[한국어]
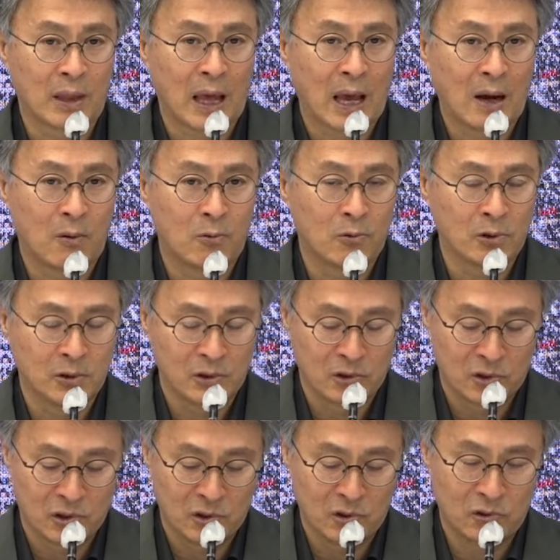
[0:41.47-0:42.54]

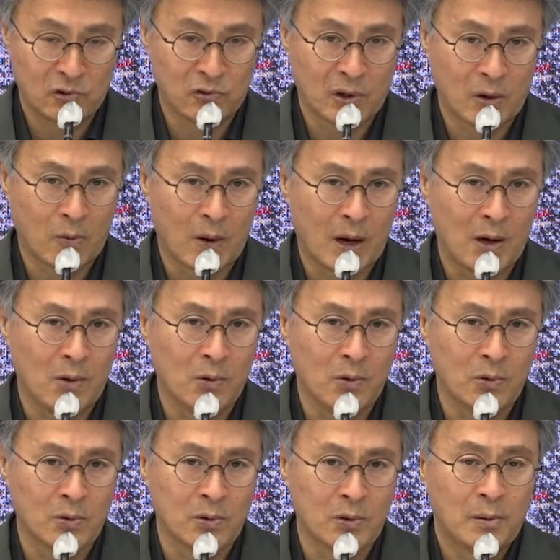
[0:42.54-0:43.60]
대권 진출의
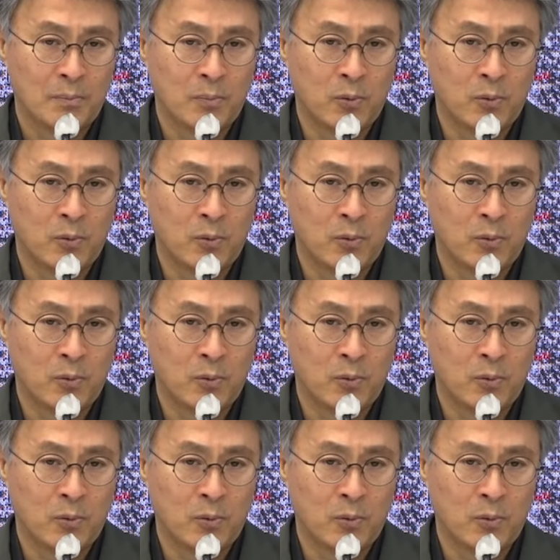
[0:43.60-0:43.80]
활로를